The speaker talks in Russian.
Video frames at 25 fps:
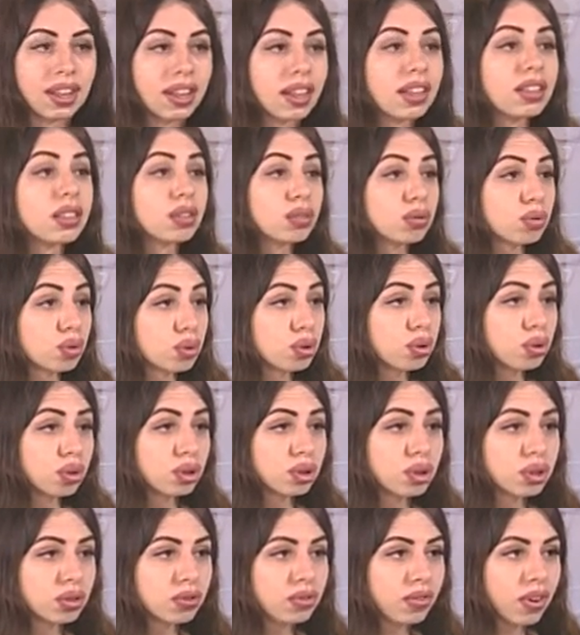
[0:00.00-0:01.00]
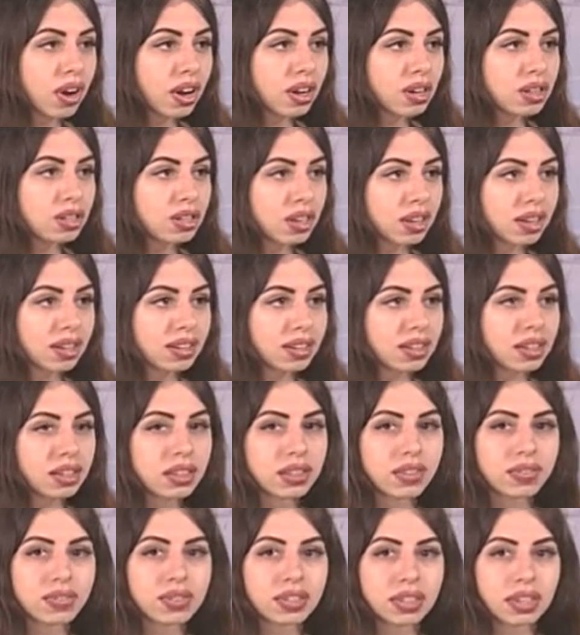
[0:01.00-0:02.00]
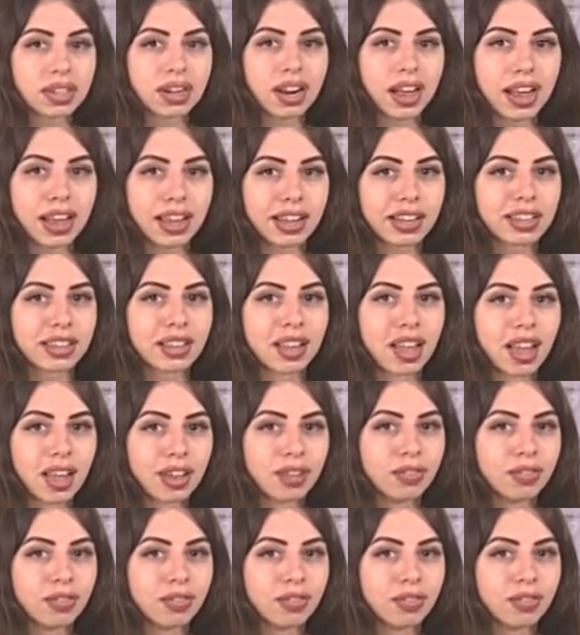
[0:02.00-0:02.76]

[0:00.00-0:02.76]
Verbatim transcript: это тоже очень важно, и это вселяет